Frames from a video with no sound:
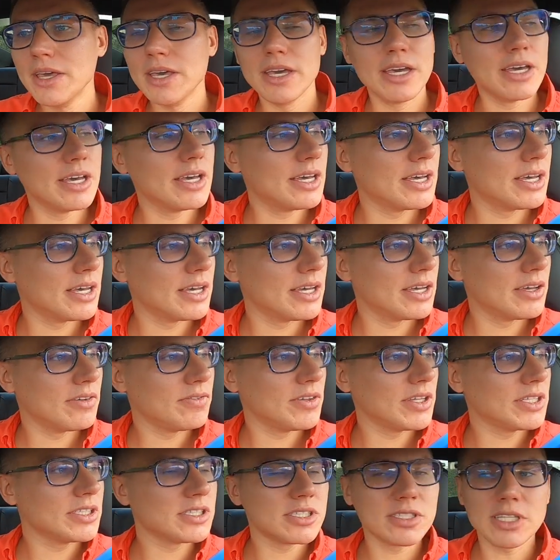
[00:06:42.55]
E,
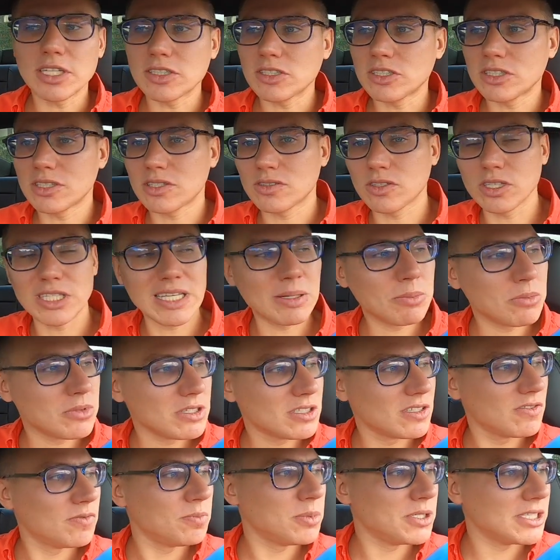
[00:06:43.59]
więc to, to samo
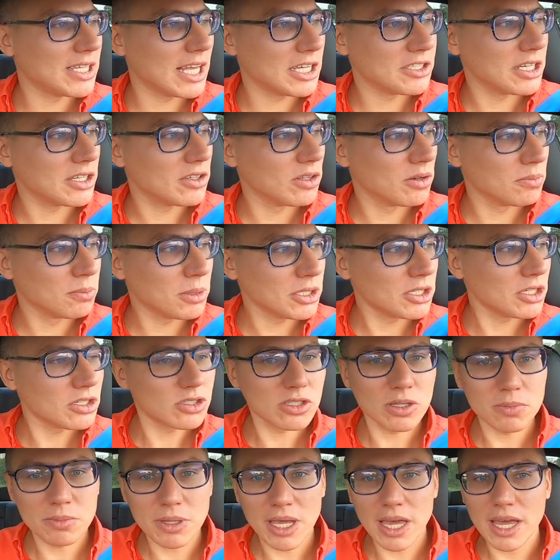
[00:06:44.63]
jest w biznesie, no, bierzesz
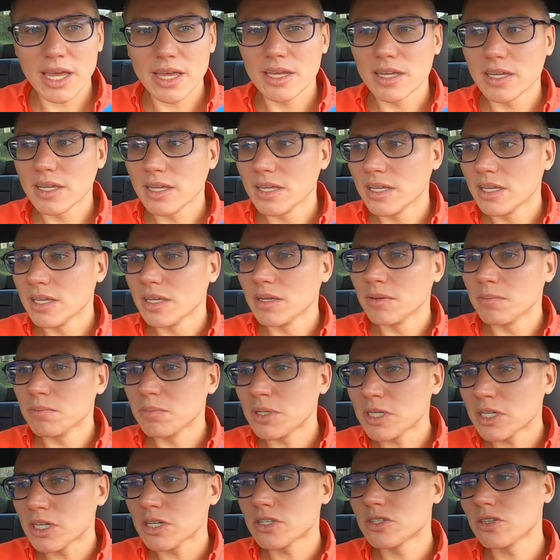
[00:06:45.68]
sobie,
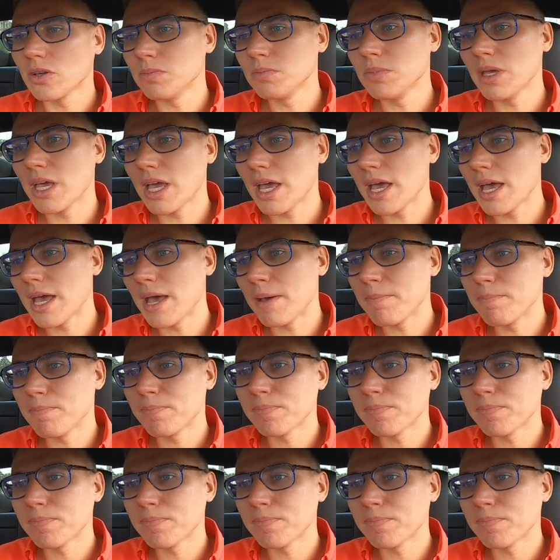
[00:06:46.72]
bierzesz sobie e,